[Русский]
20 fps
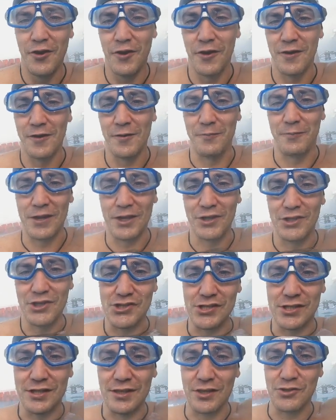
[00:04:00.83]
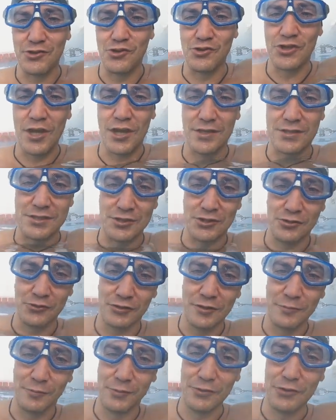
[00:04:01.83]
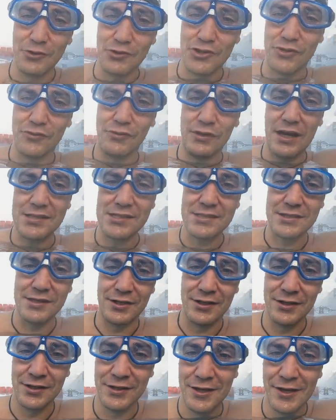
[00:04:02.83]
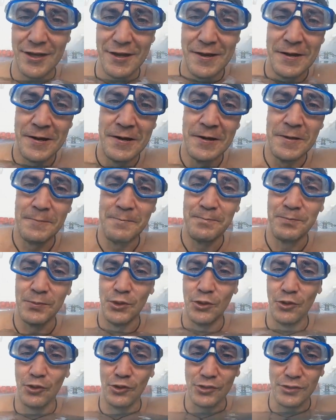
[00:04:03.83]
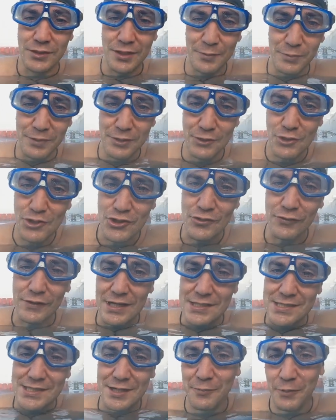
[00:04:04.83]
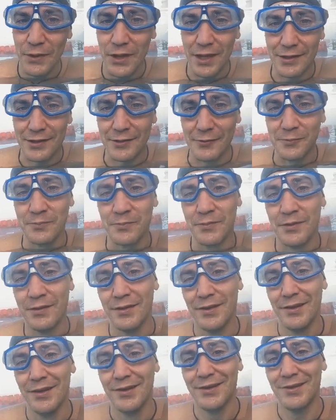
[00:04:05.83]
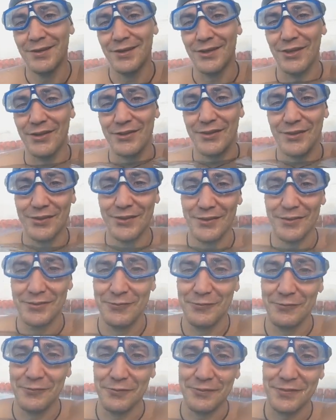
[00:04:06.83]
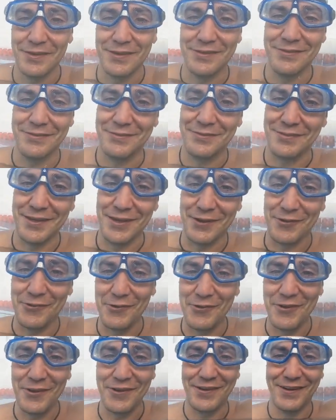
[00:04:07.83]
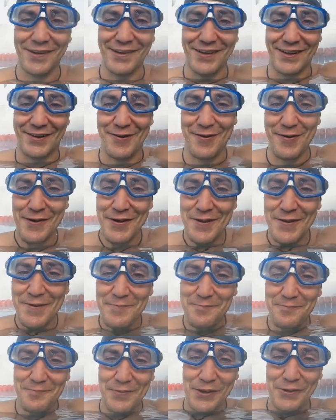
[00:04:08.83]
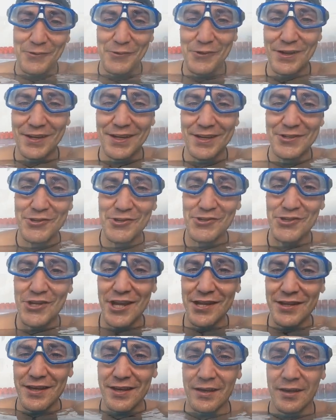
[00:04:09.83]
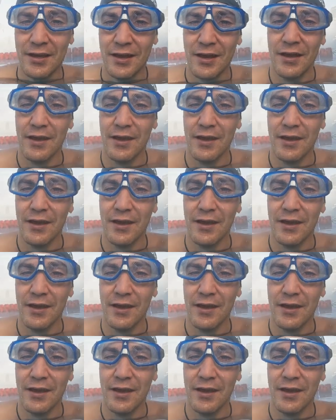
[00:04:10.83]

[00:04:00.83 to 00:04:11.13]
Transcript: А, практически не ощущается, что ты плывешь в ластах, но ты плывешь в ластах при этом. И это такое прикольное ощущение.